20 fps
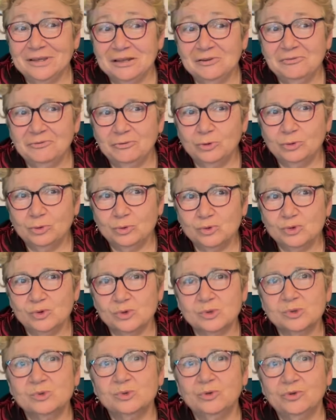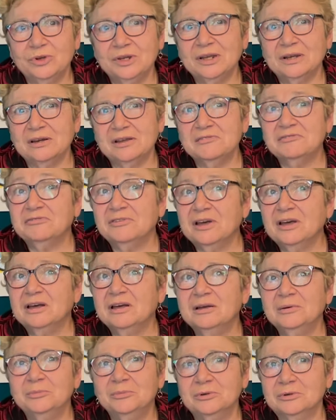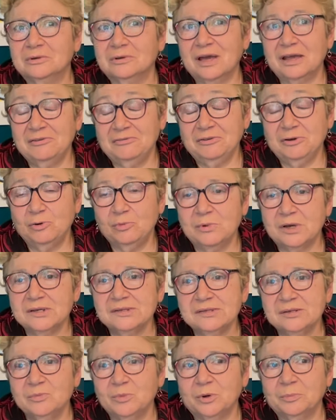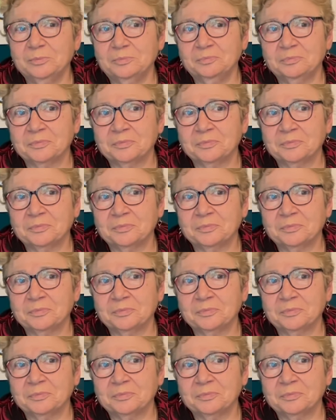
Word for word: qu'il faut toujours soutenir les femmes. Elle fait le maximum.